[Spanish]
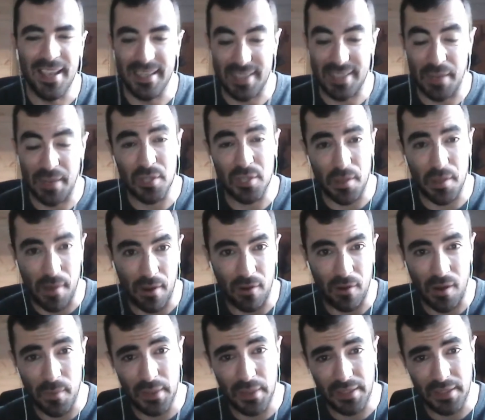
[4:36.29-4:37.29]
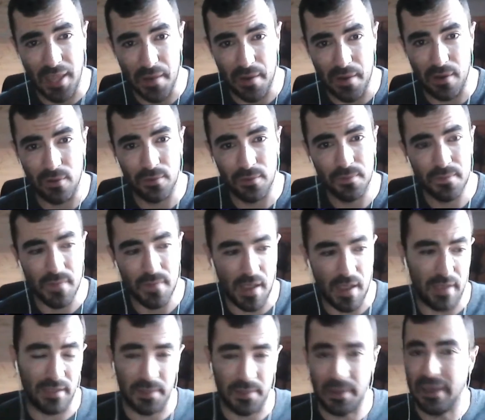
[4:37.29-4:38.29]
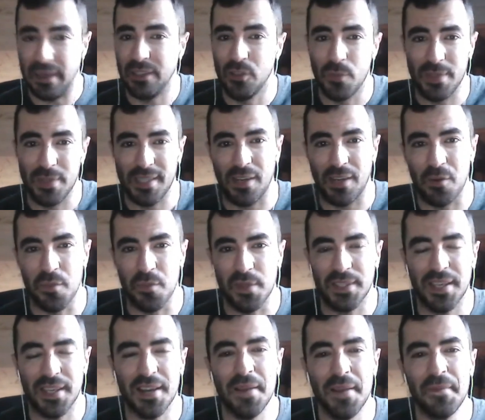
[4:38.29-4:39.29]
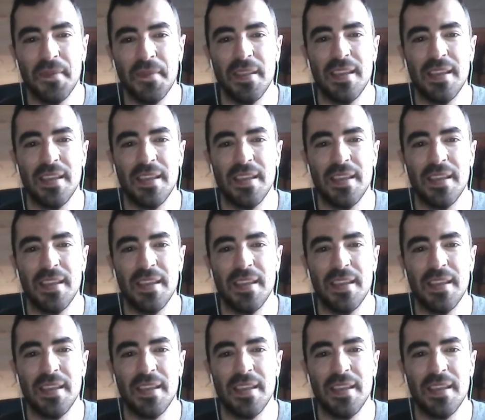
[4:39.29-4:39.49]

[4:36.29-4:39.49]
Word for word: estábamos abajo, la planta de abajo, eh, trabajando mesa con mesa.